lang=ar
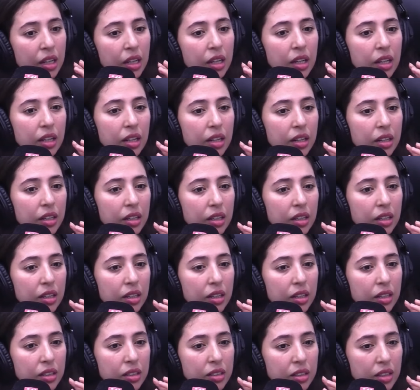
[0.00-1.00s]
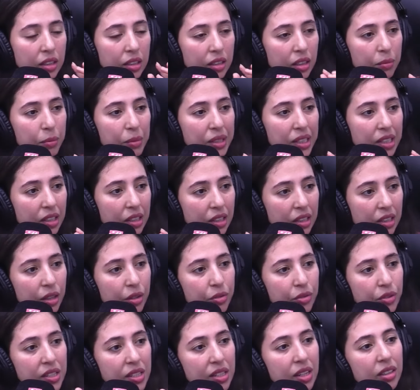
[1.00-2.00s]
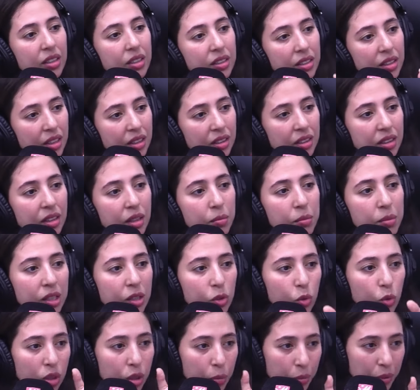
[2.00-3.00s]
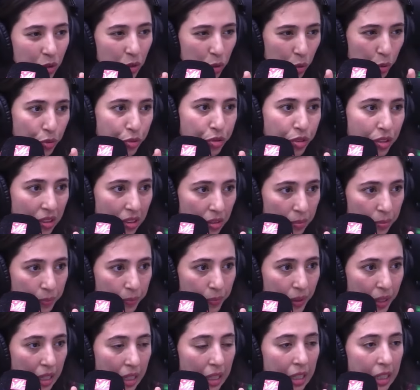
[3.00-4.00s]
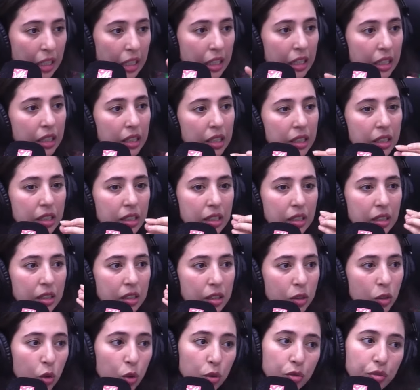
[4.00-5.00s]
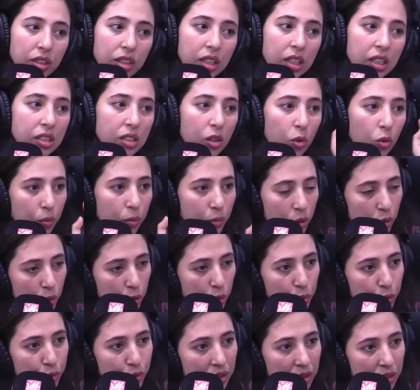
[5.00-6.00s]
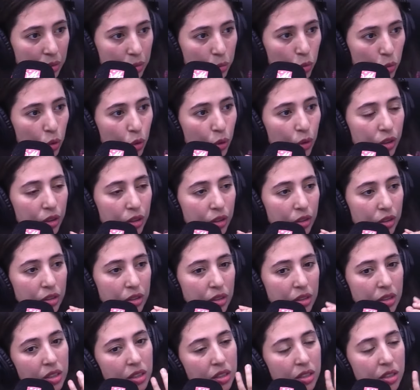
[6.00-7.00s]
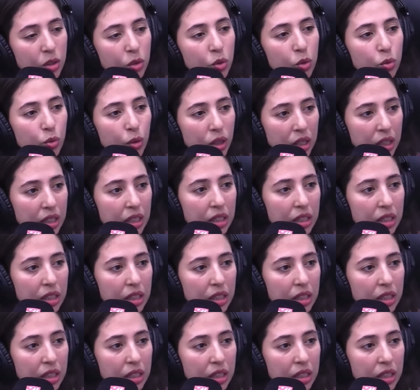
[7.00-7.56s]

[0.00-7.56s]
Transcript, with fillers: آه تيقدر مثلا الله يحفظ سرطان الدم تيقول لك ميكروب في الدم آه كوفيد راه هو ميكروب في الدم دونك آه، تيكون واحد